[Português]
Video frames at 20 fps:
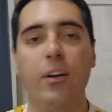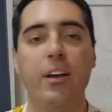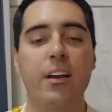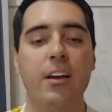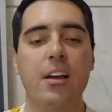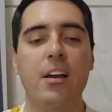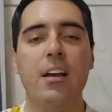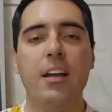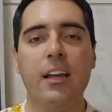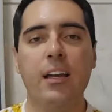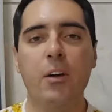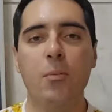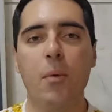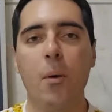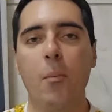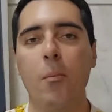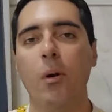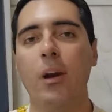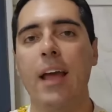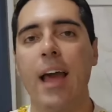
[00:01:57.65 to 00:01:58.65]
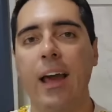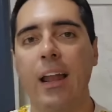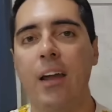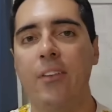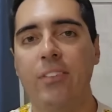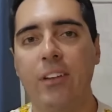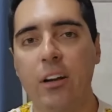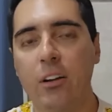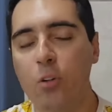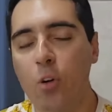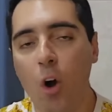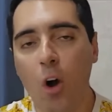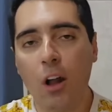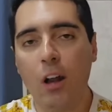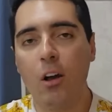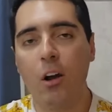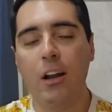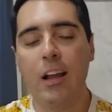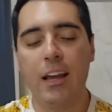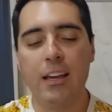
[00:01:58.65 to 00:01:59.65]
E, e uma mulher lá falando:
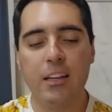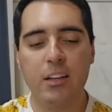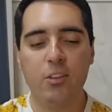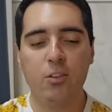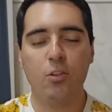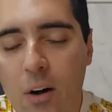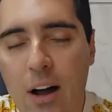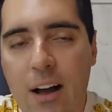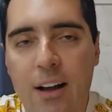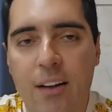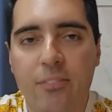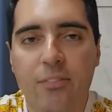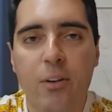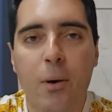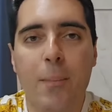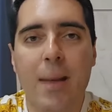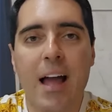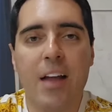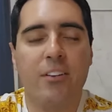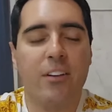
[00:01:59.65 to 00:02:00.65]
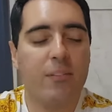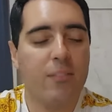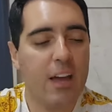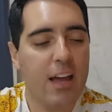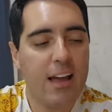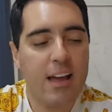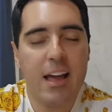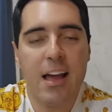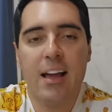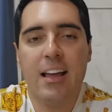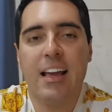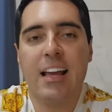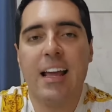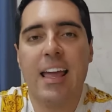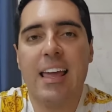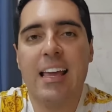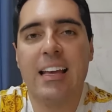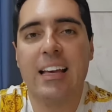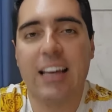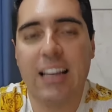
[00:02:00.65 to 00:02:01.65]
olha, olha isso. A, a filmagem é, é, é,
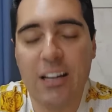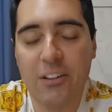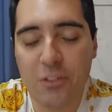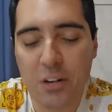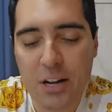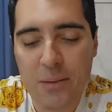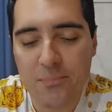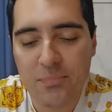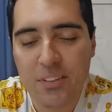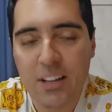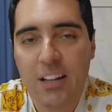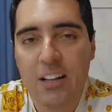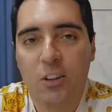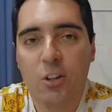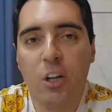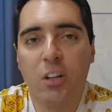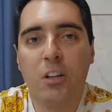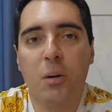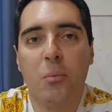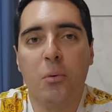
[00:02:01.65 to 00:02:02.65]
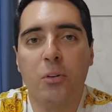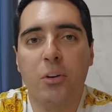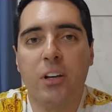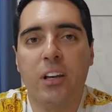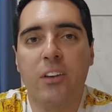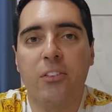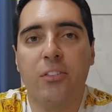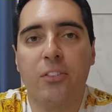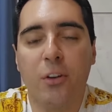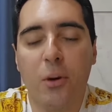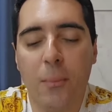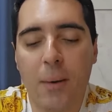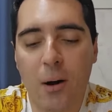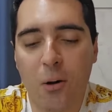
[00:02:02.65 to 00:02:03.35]
incrível, né? Todo mundo que filma